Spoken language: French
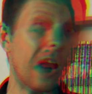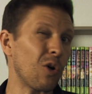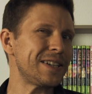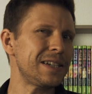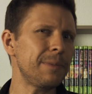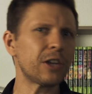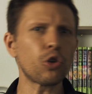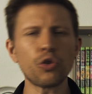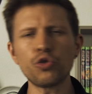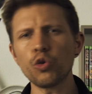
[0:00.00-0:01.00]
Alors ici, bien
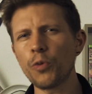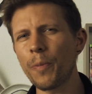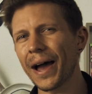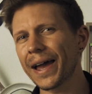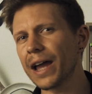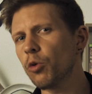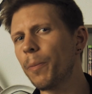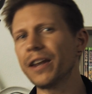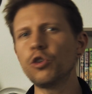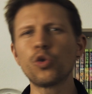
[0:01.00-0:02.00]
entendu, on ne peut pas réellement
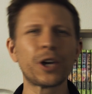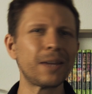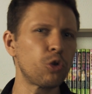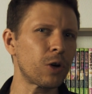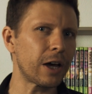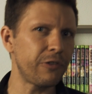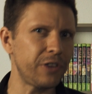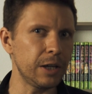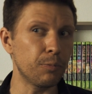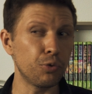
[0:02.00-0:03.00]
parler de
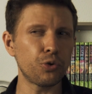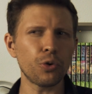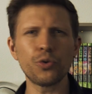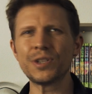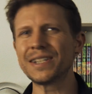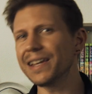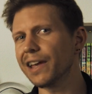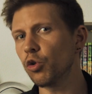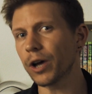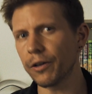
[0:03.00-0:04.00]
cryptographie, plutôt de
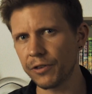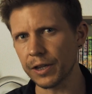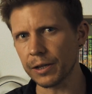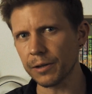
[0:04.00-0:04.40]
stéganographie,